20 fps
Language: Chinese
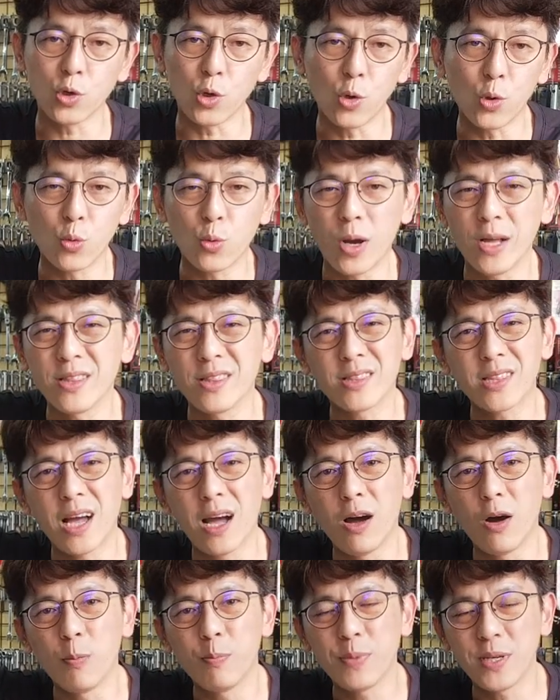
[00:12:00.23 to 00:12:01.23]
攸关
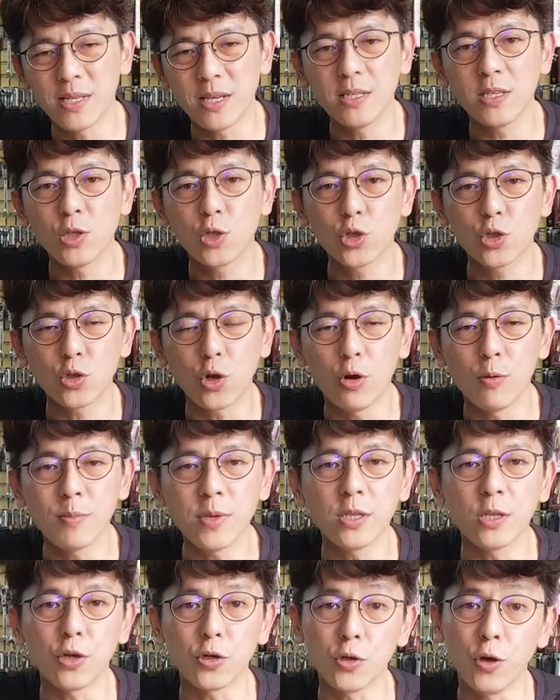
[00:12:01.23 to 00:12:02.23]
到避震器寿
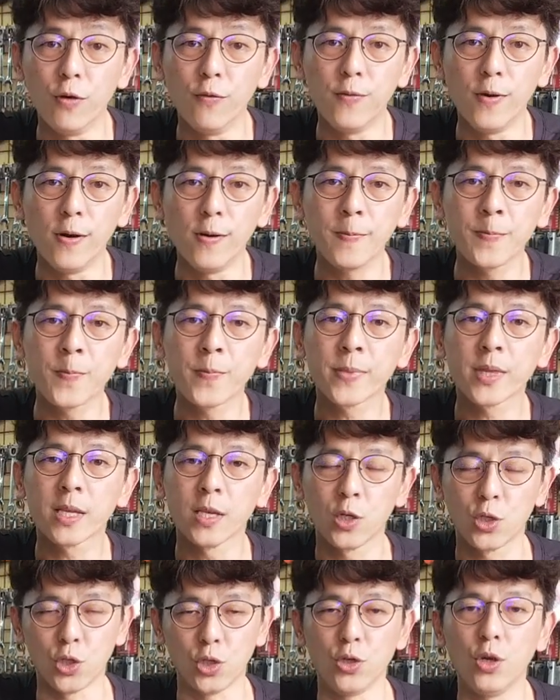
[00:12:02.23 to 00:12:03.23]
命的油封，
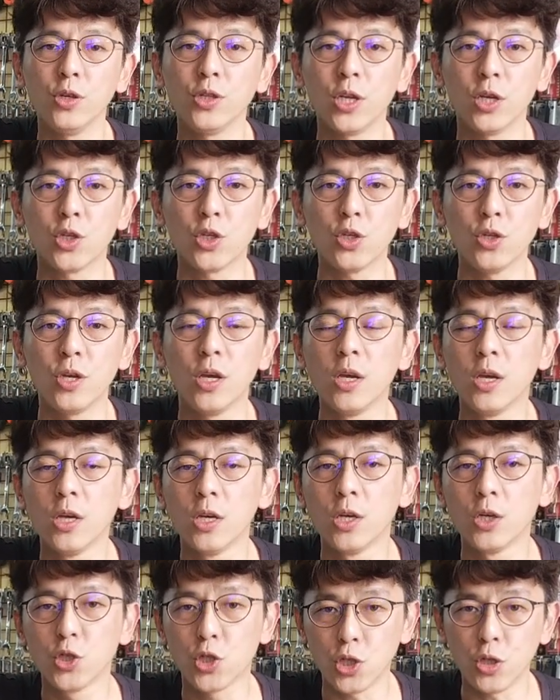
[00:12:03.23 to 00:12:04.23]
使用的是
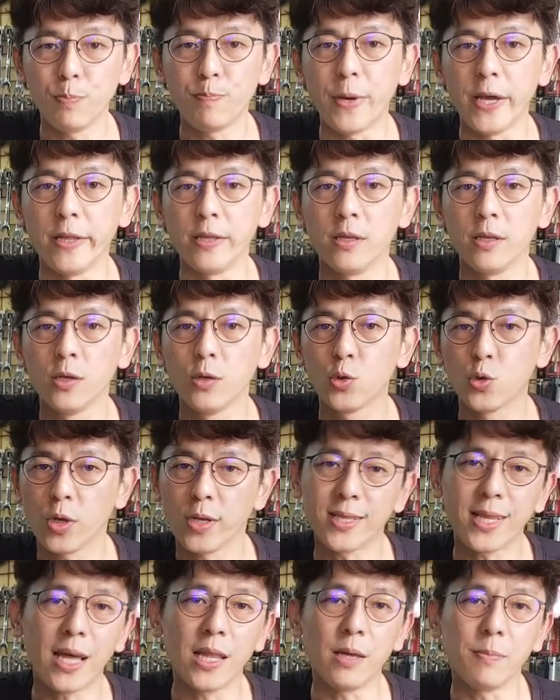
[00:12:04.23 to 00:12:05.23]
日本
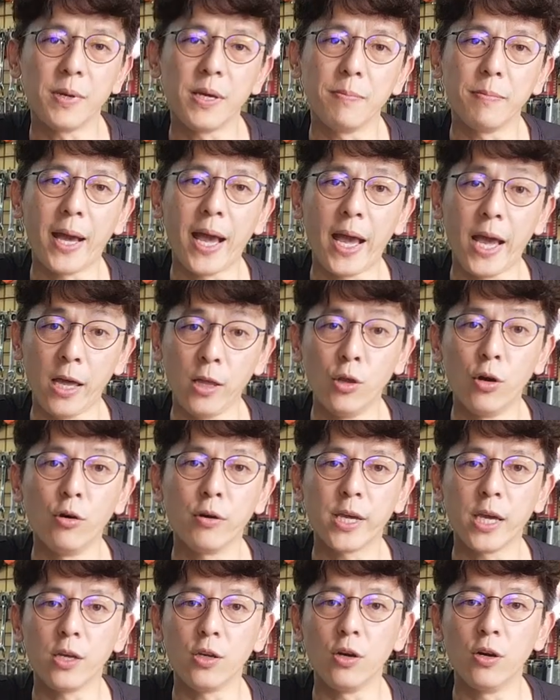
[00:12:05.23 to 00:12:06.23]
最大的品牌
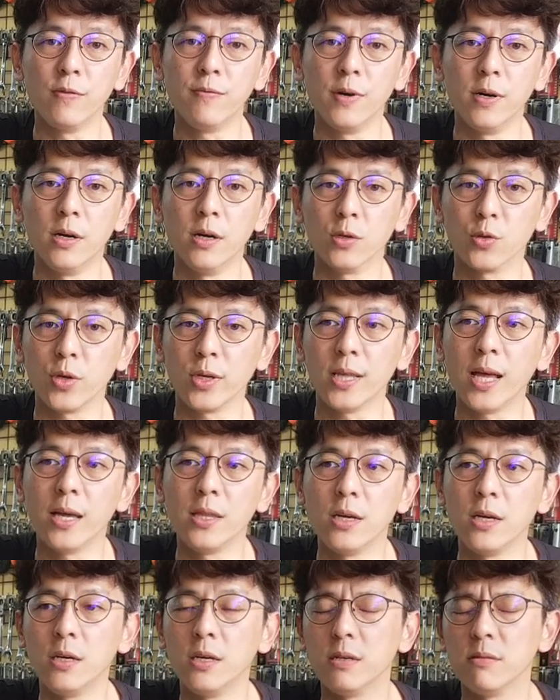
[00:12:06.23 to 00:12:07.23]
NOK 油封哈，所以它
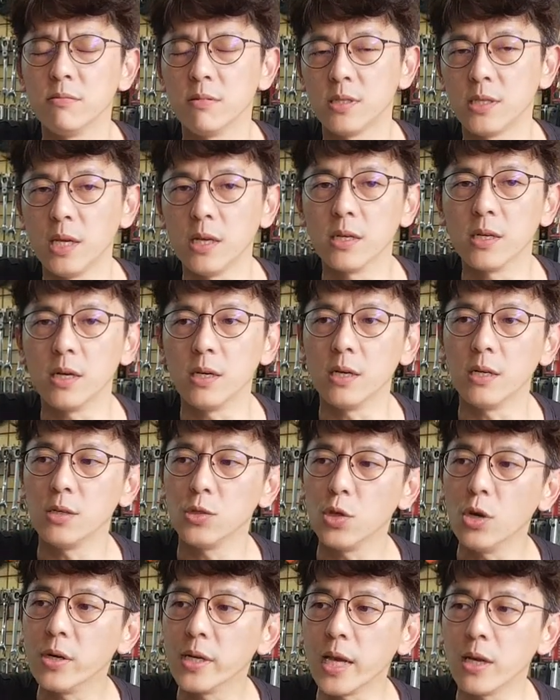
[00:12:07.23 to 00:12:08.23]
的整个
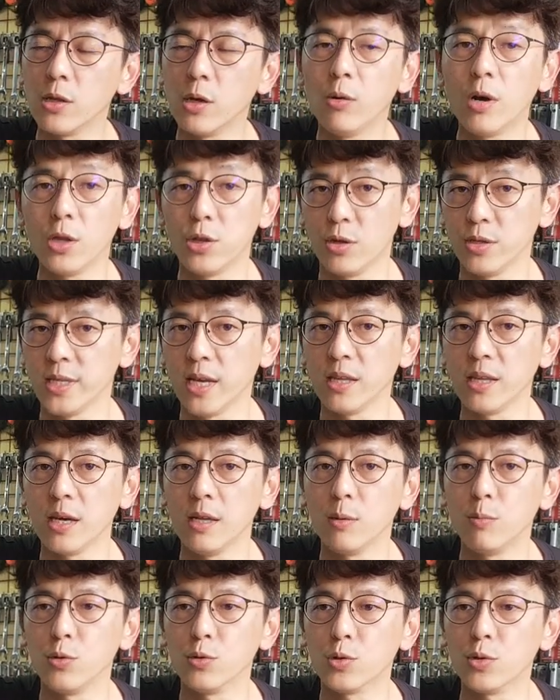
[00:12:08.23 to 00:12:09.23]
用料的话都相
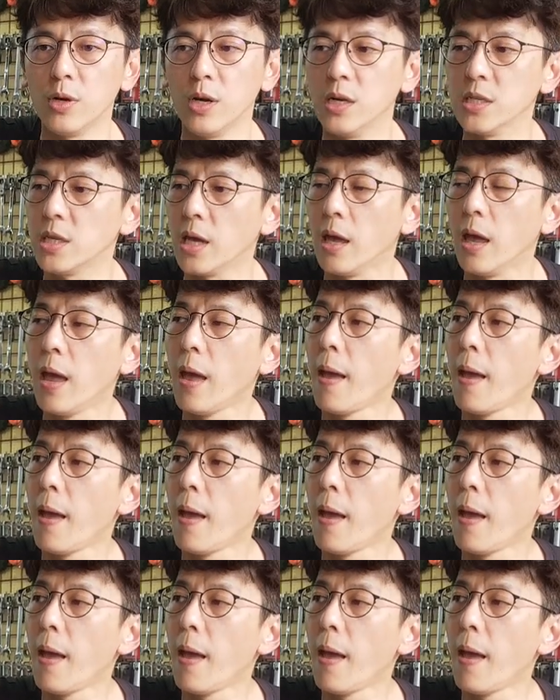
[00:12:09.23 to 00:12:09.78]
当的不错。而且